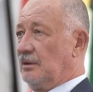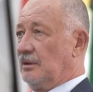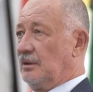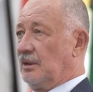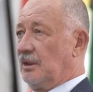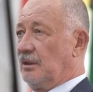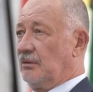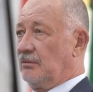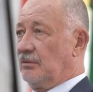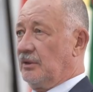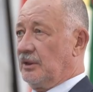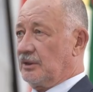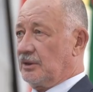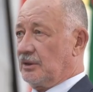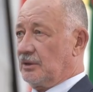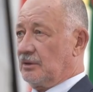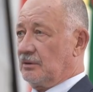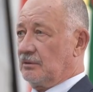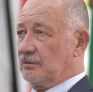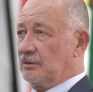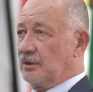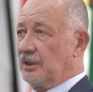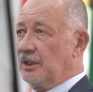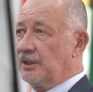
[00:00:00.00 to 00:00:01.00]
А ваш
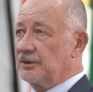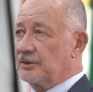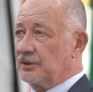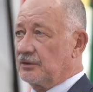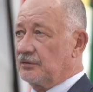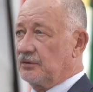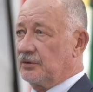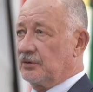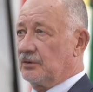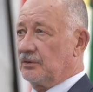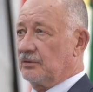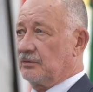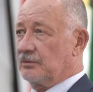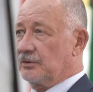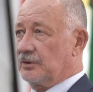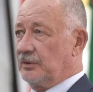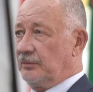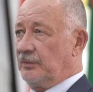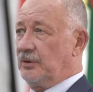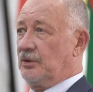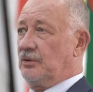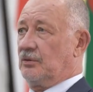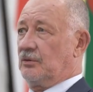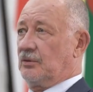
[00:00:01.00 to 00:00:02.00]
вот рельс все
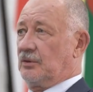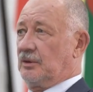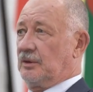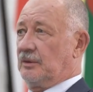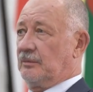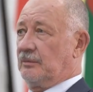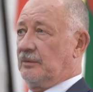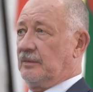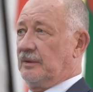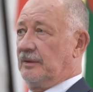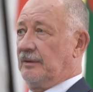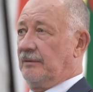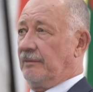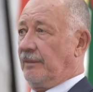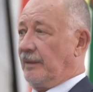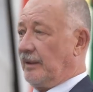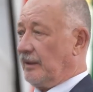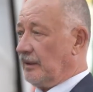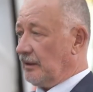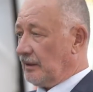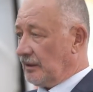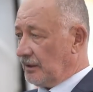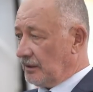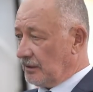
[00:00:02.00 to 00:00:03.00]
заметет там.
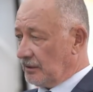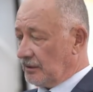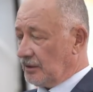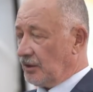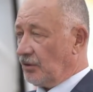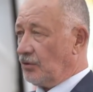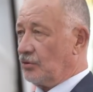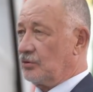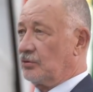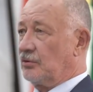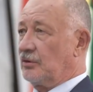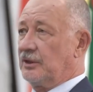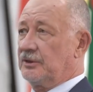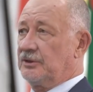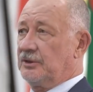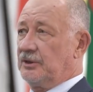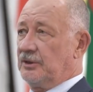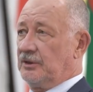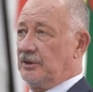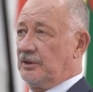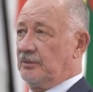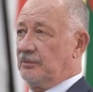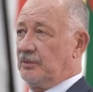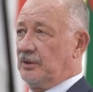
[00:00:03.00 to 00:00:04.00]
А, дорожку
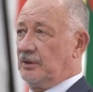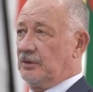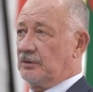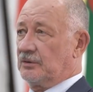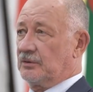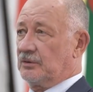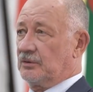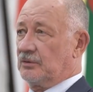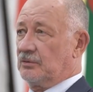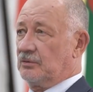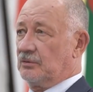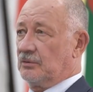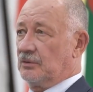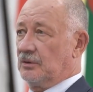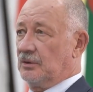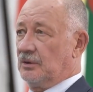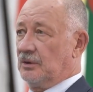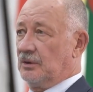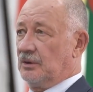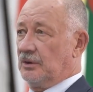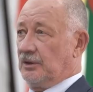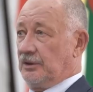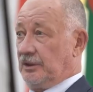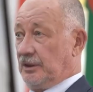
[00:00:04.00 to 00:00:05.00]
качения имеется в виду,
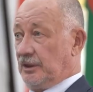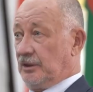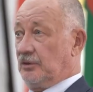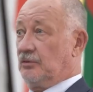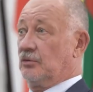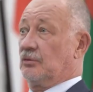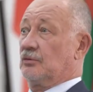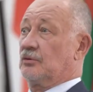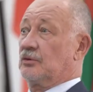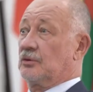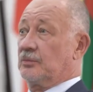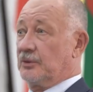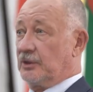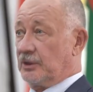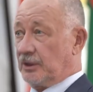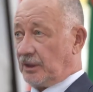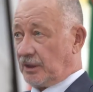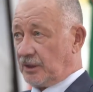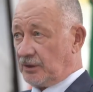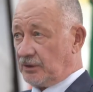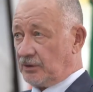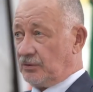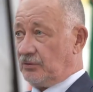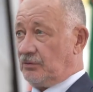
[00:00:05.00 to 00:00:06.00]
где должен быть
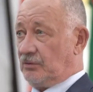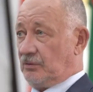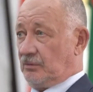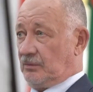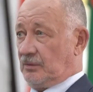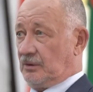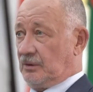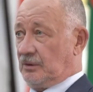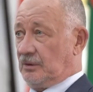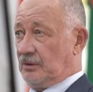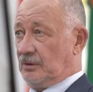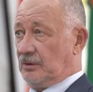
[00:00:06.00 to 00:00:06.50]
токосъем.